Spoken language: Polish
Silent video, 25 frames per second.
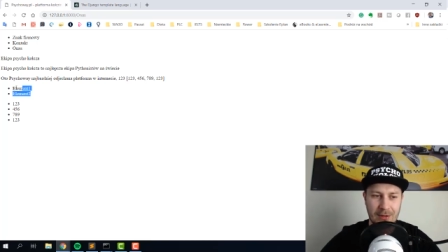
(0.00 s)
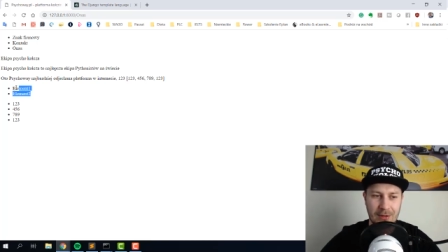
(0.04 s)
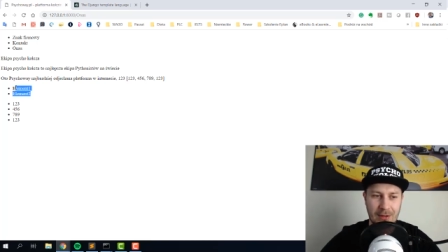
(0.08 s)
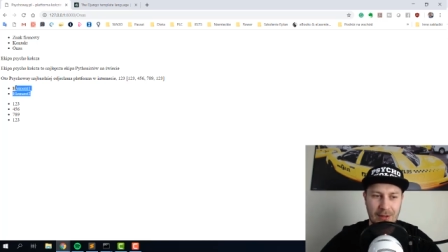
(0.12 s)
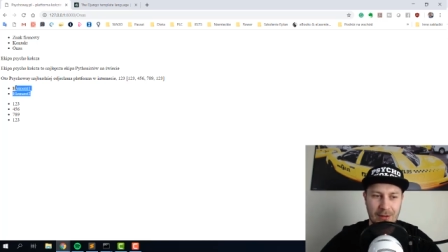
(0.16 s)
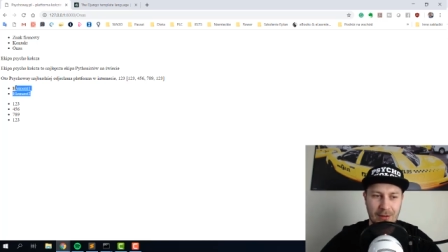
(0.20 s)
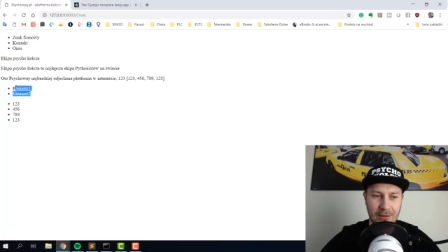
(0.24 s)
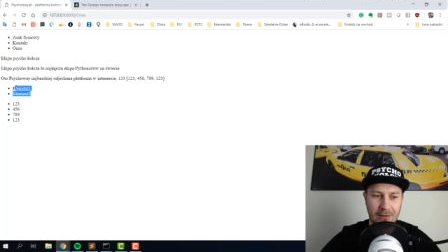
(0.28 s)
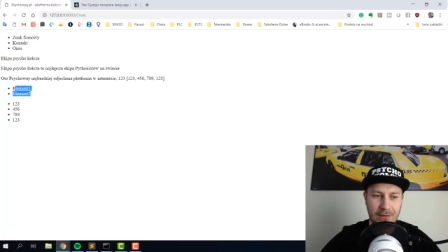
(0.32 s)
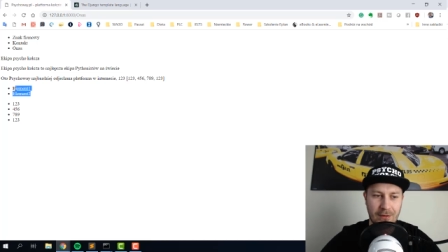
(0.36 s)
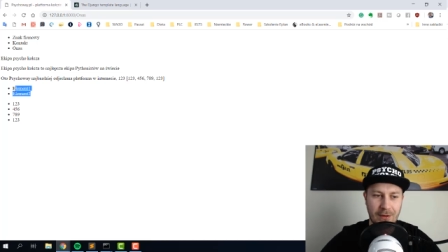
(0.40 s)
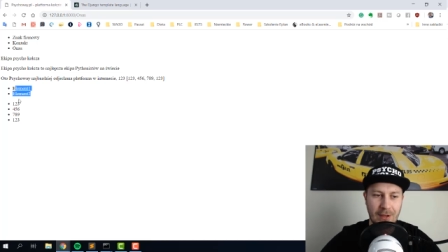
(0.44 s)

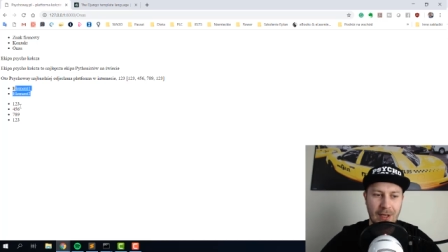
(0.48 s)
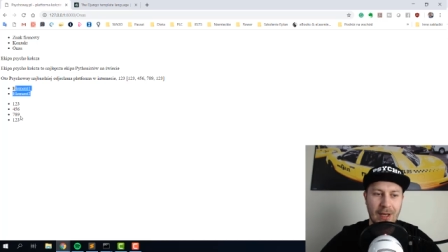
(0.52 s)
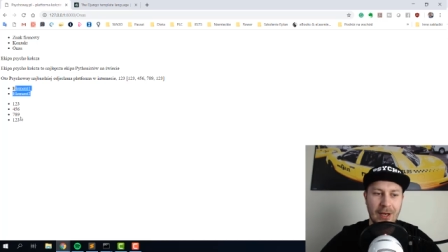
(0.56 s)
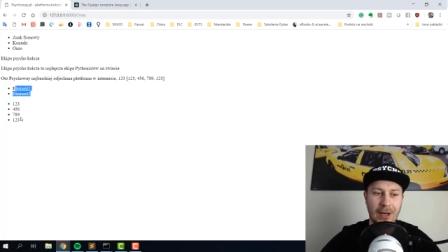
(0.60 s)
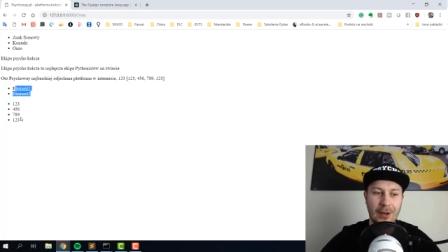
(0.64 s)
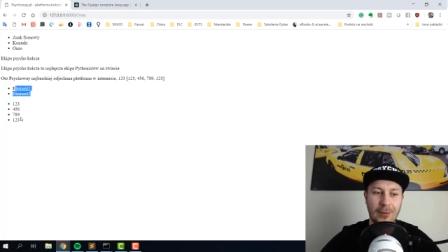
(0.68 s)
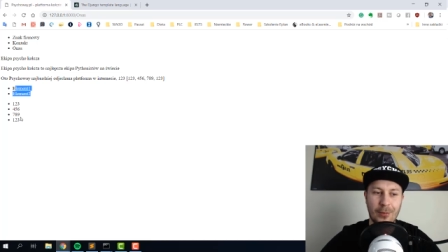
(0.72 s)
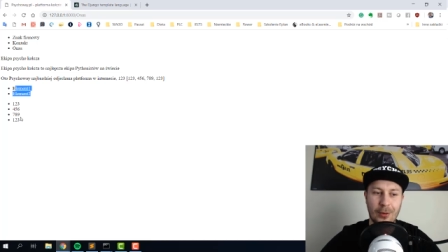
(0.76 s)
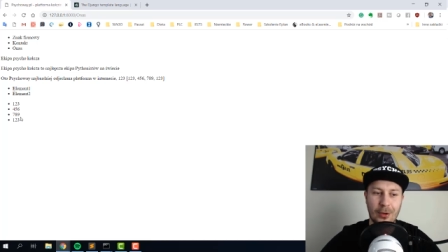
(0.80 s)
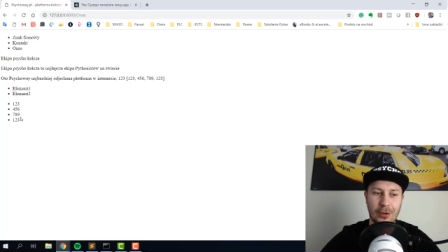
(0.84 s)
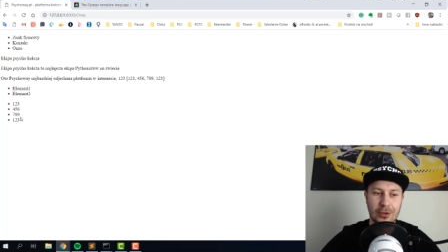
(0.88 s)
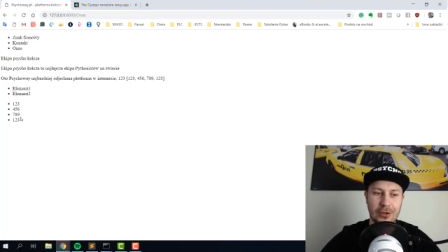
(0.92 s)
na tą chwilę,
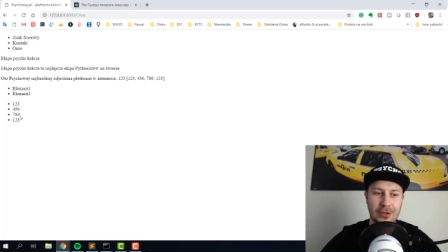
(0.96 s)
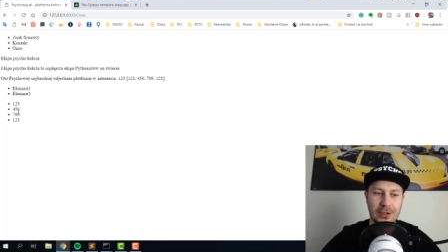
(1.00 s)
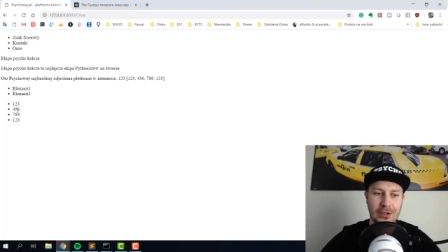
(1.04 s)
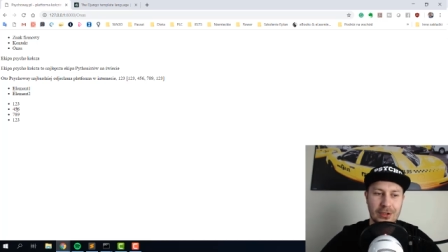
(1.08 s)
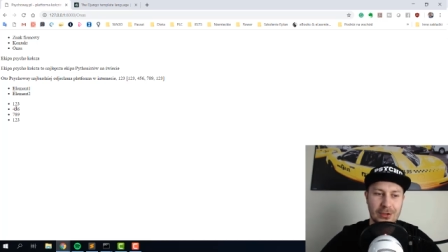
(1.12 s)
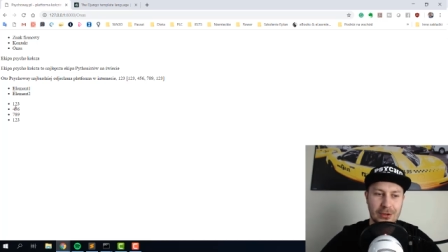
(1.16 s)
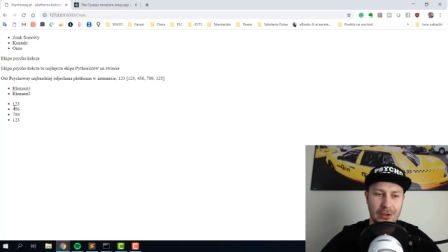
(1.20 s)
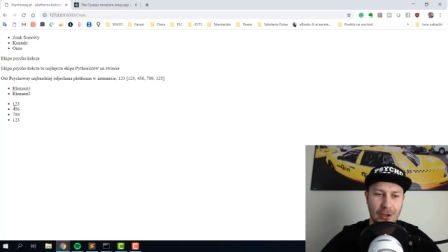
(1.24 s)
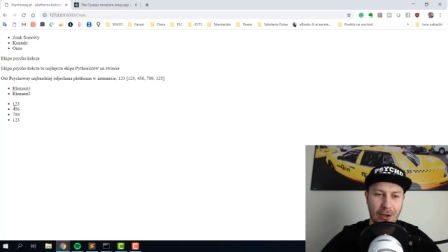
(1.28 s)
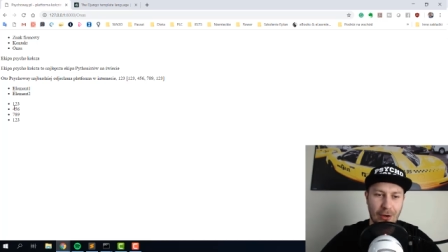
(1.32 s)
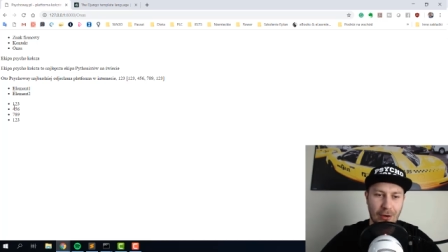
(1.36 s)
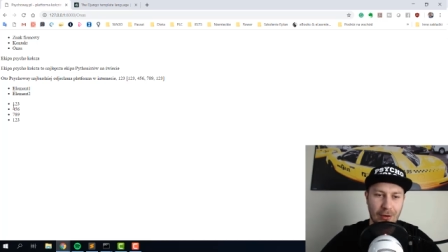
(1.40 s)
ale obchodzi
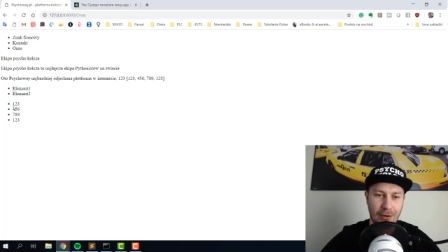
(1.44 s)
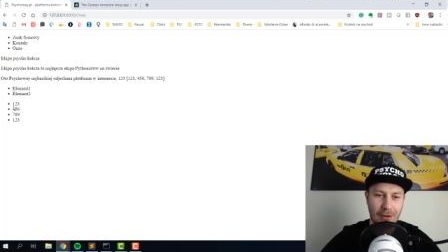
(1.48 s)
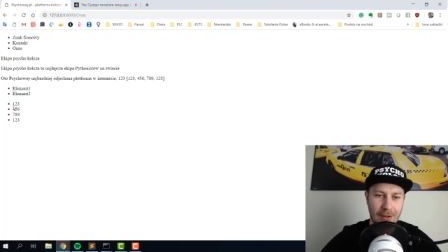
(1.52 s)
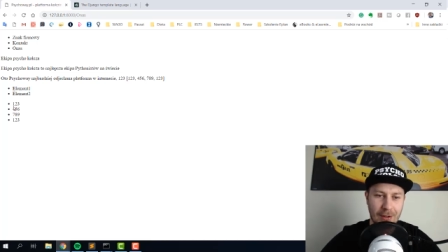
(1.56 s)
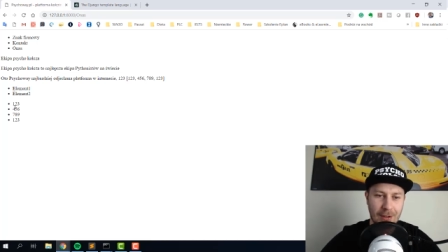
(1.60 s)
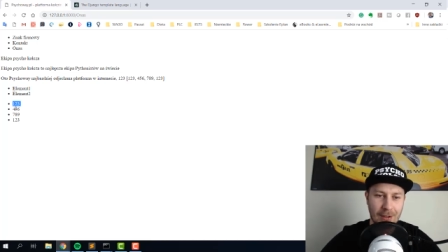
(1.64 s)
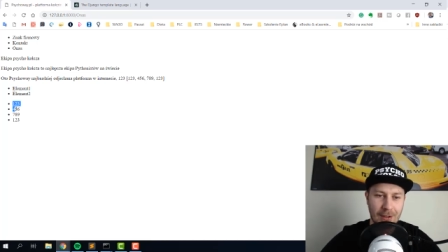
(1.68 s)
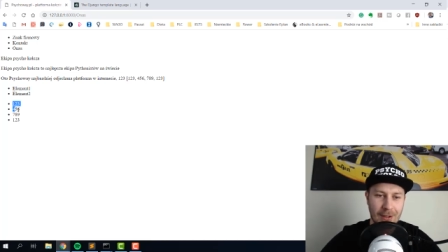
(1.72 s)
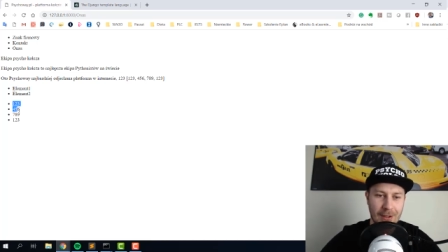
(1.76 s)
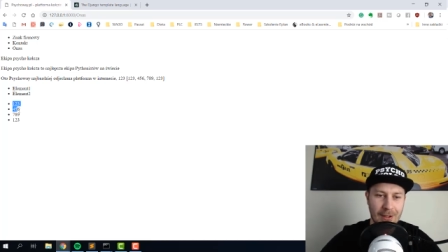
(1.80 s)
nas to.